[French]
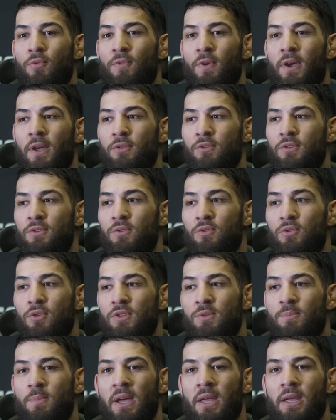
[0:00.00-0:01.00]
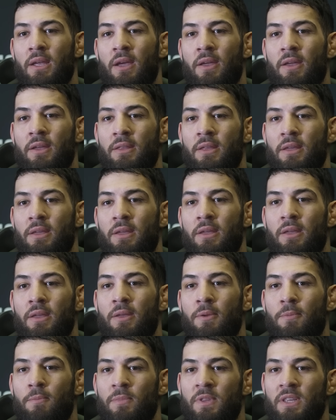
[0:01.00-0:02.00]
faire du sparring avec
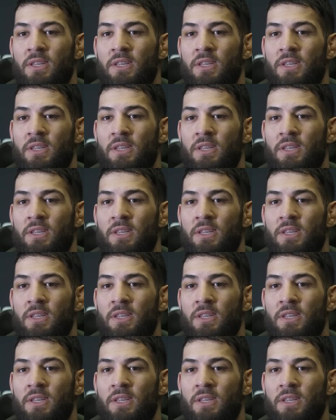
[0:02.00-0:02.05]
des,